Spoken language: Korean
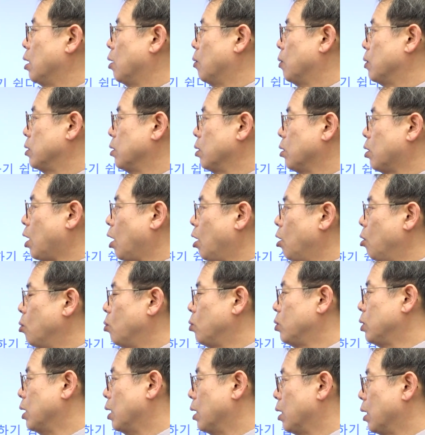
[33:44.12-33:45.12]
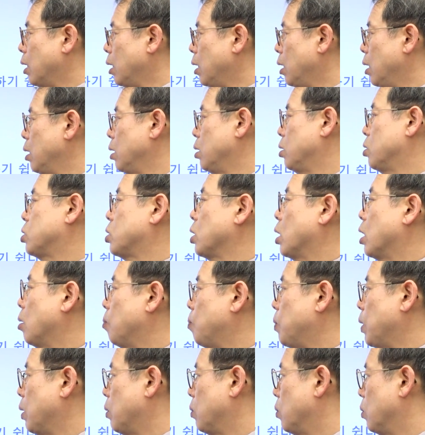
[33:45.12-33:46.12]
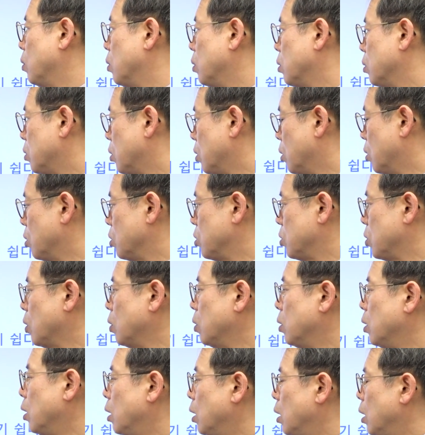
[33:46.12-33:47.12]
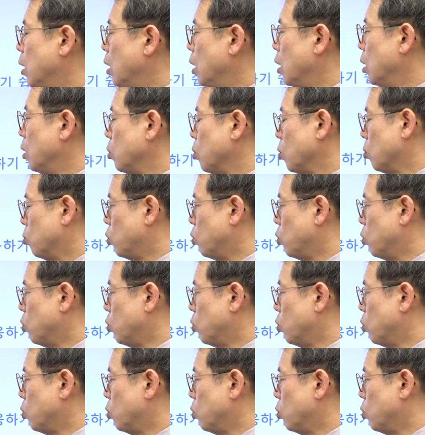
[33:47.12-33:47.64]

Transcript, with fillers: 나와서 대용량에 적합하고 그런 거죠. 또